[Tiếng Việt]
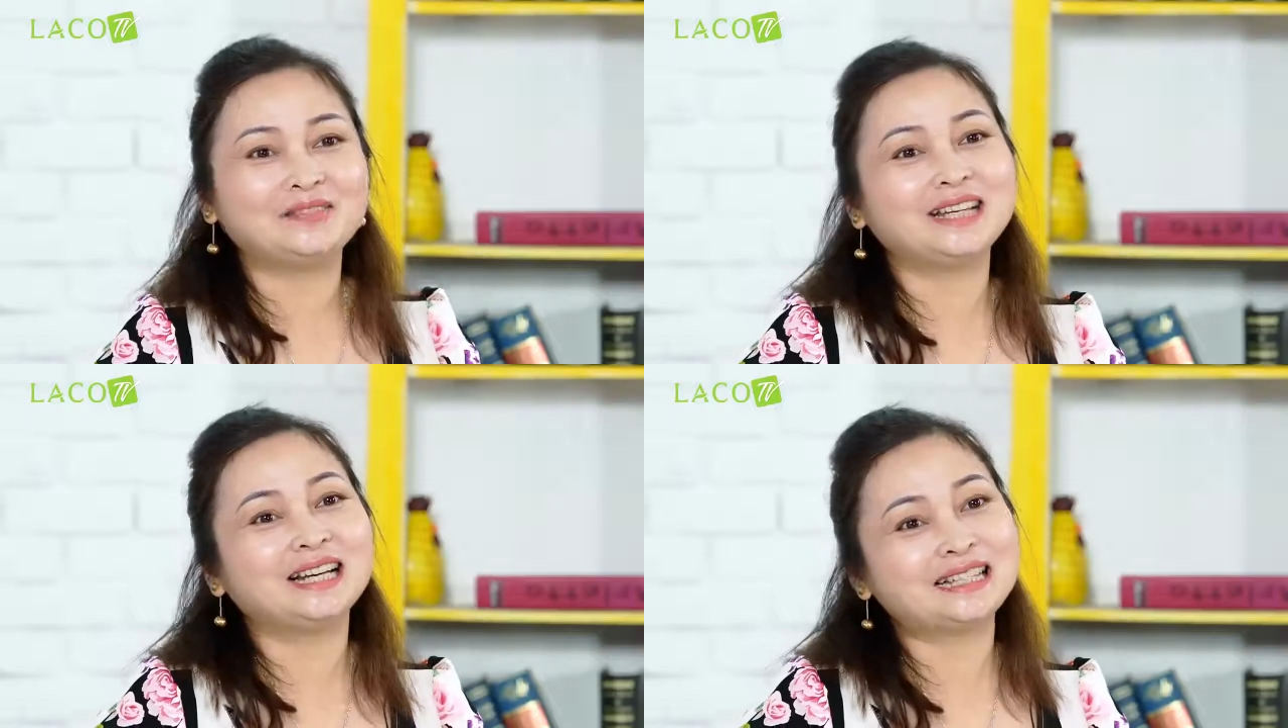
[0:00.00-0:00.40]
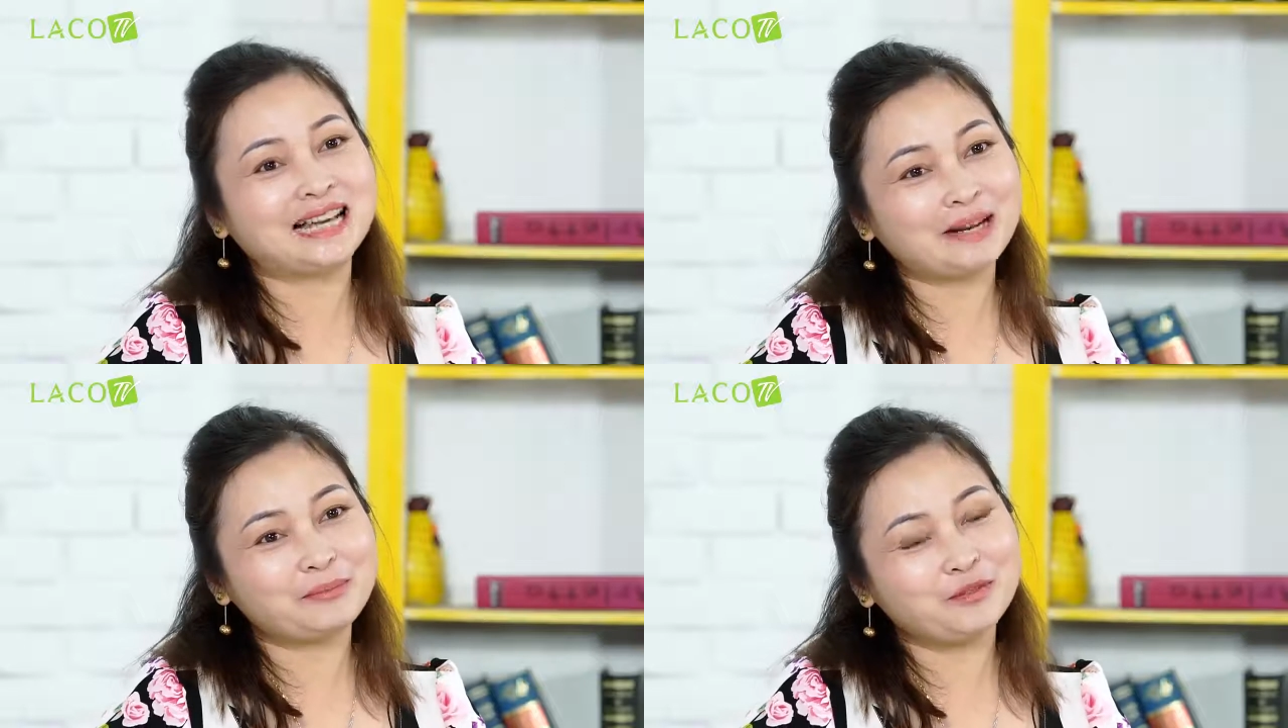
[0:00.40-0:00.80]
Vì ở
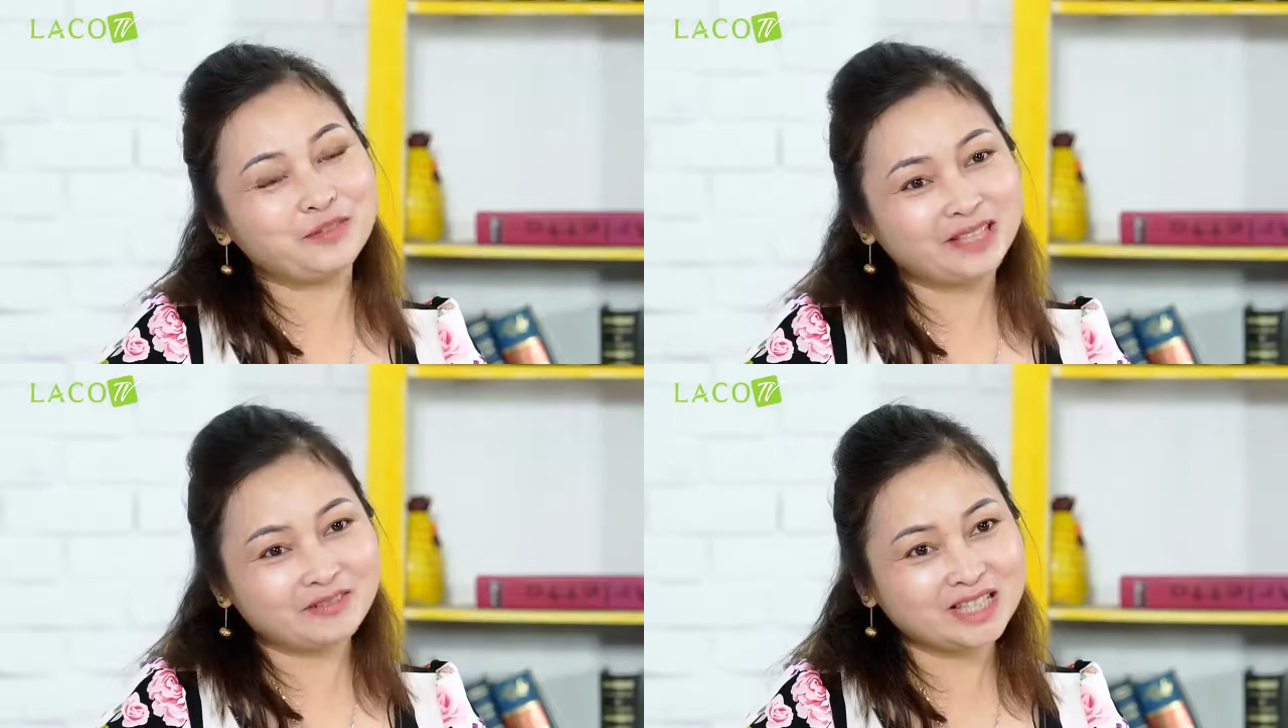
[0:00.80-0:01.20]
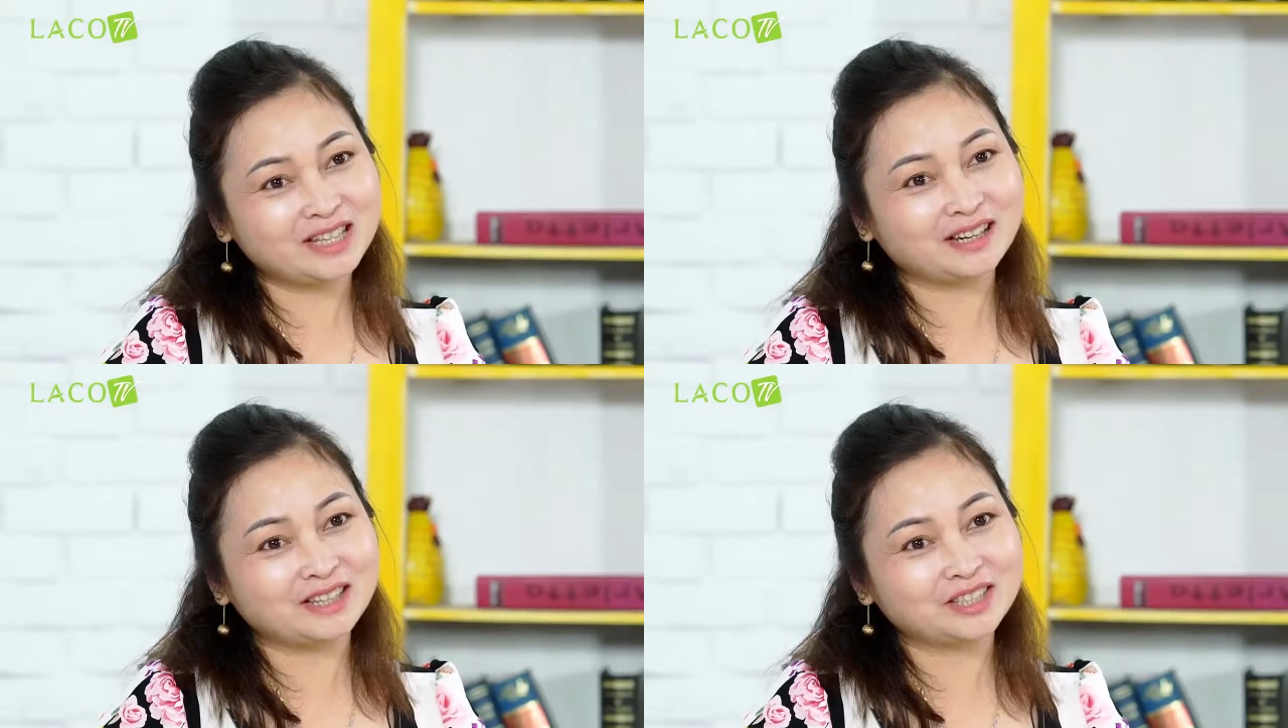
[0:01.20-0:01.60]
nhà làm công việc nội
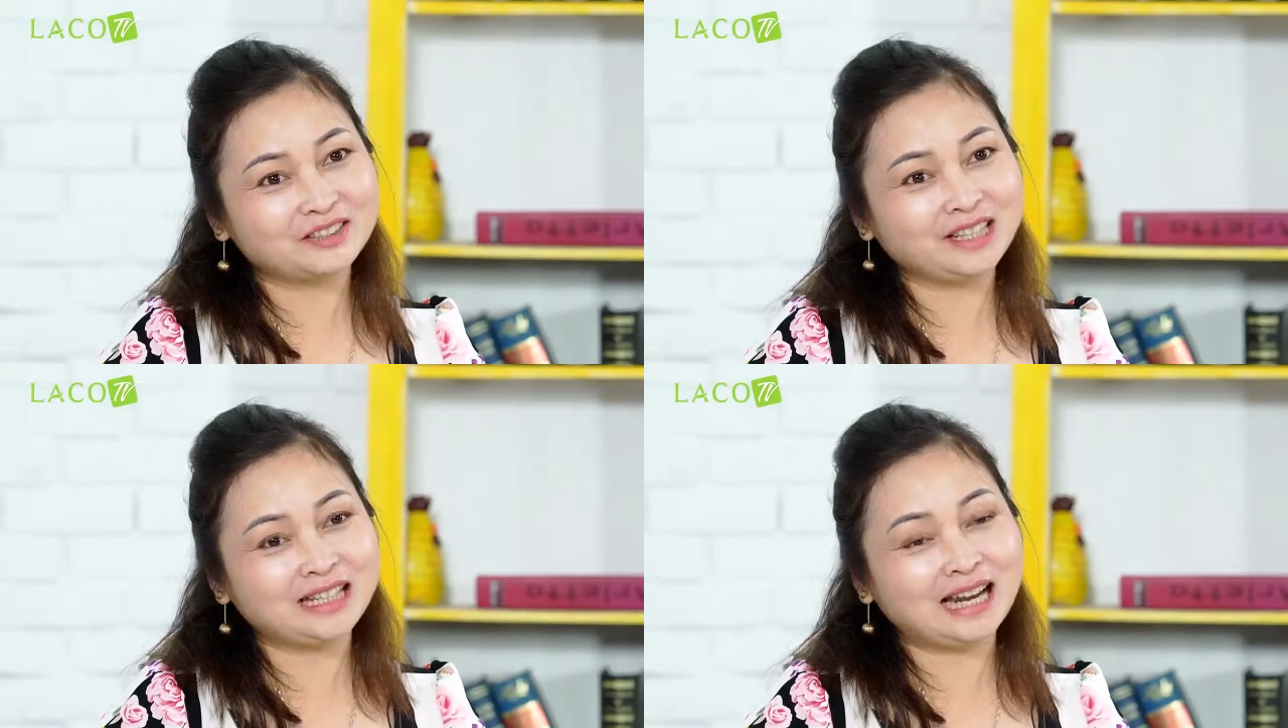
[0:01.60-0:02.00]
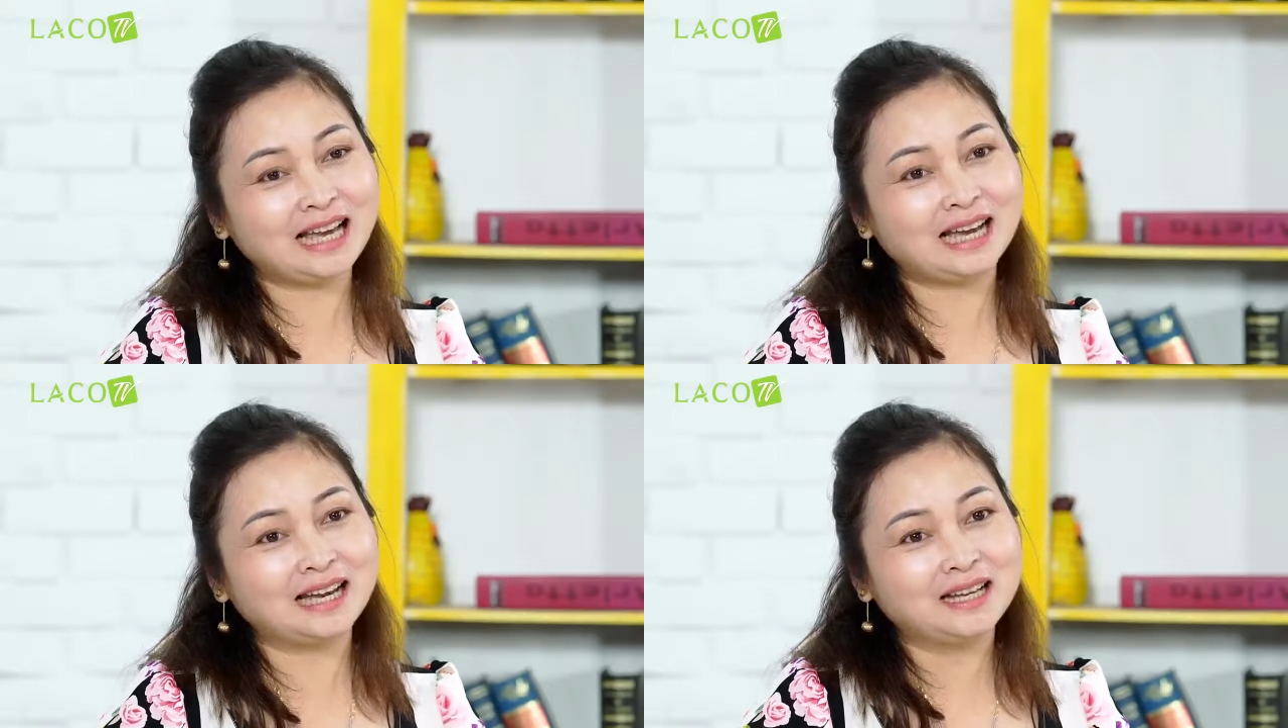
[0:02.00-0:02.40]
trợ cho nên
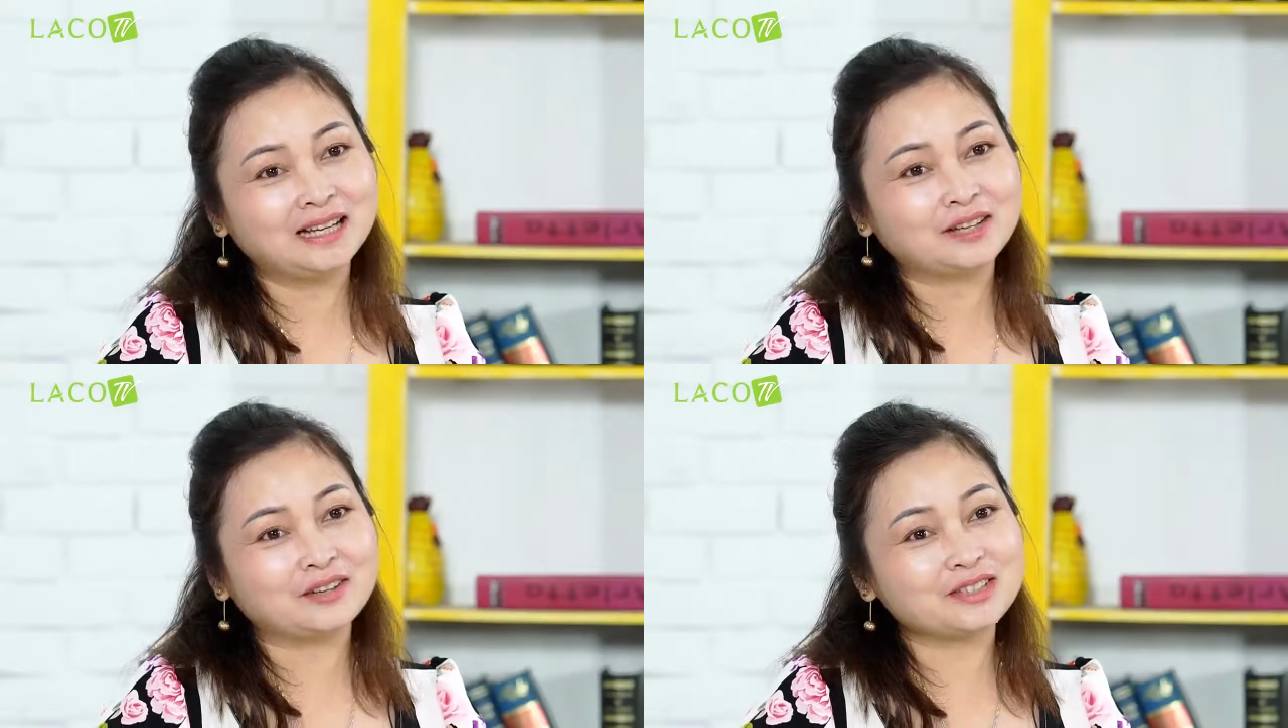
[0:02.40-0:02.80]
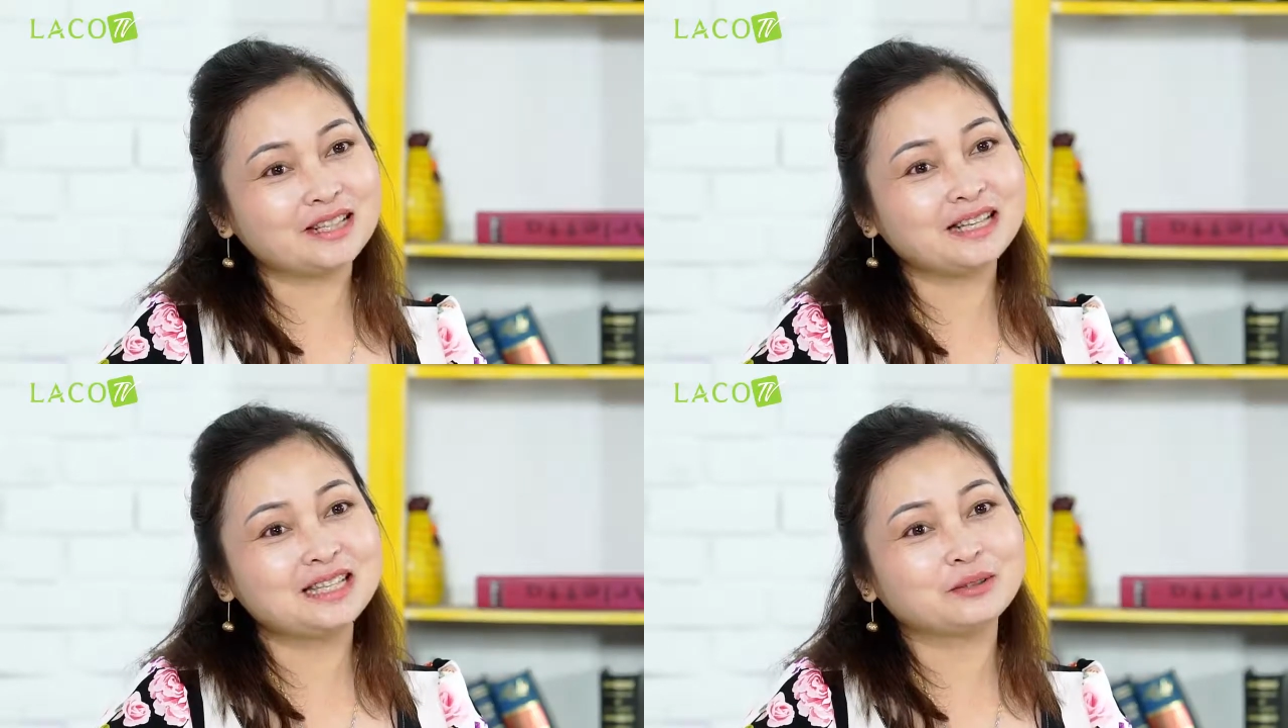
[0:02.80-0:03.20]
là có
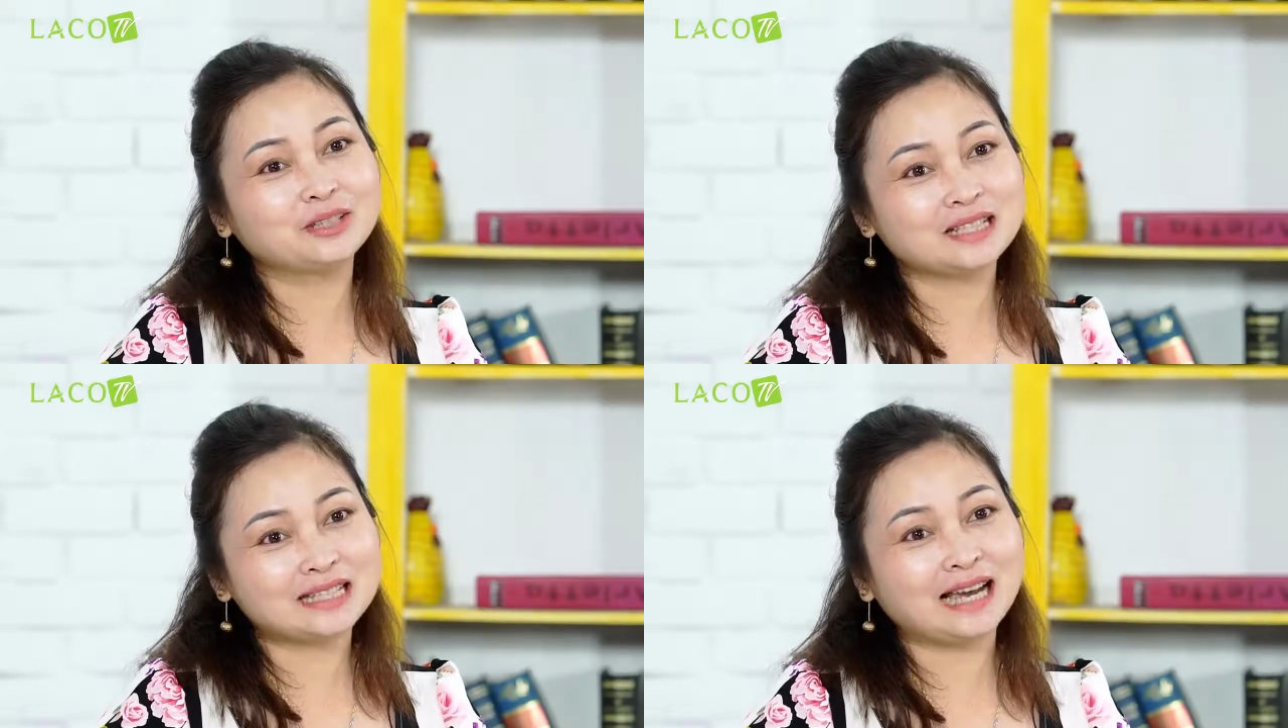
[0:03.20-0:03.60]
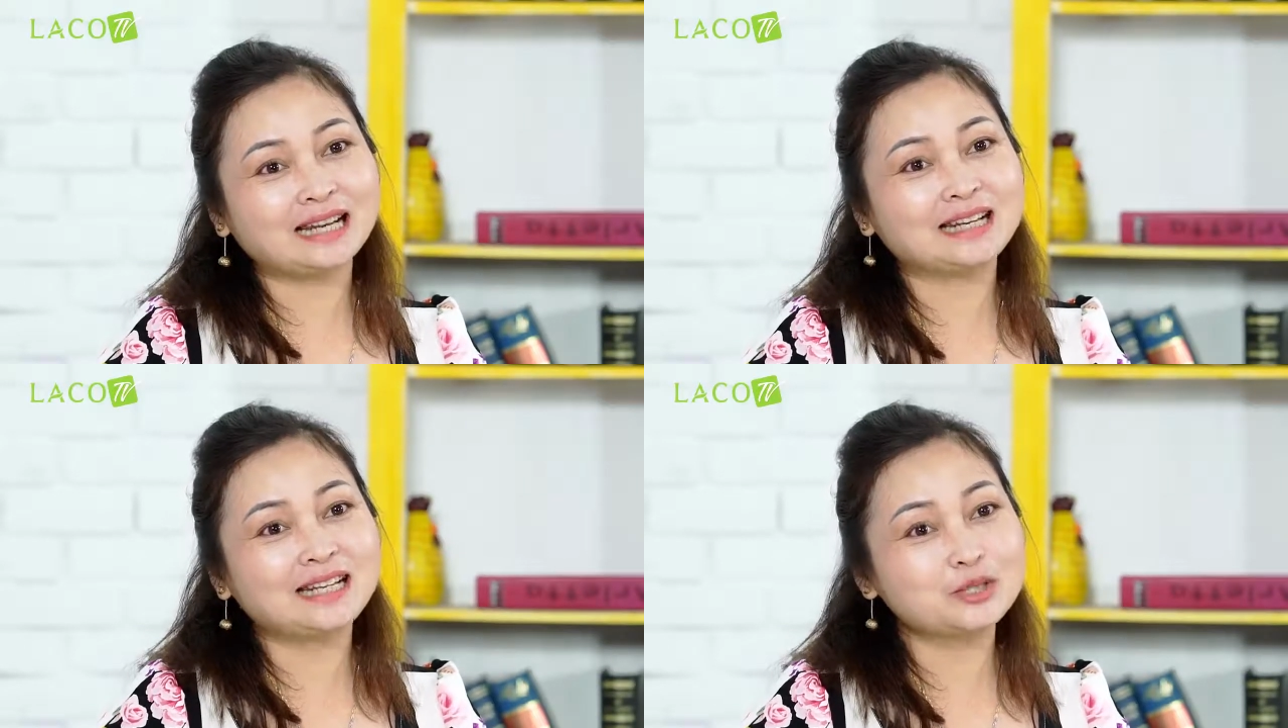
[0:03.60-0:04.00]
rất là nhiều thời
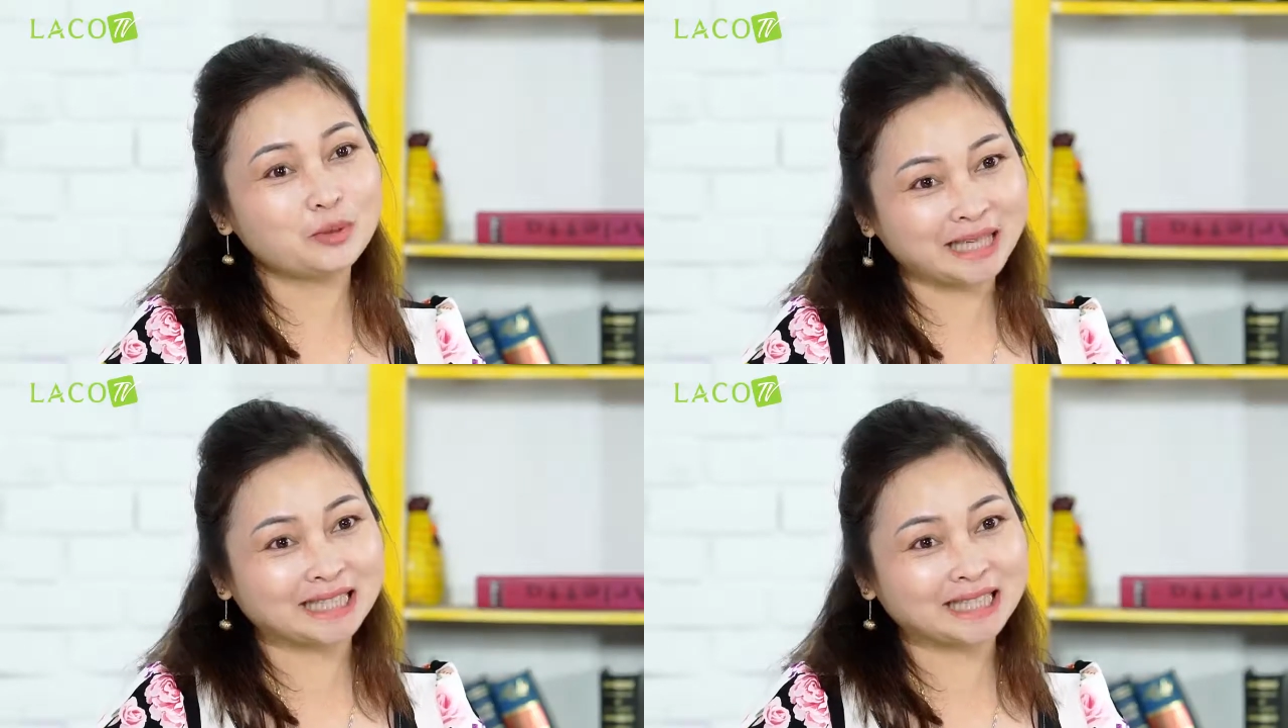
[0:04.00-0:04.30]
gian để đi du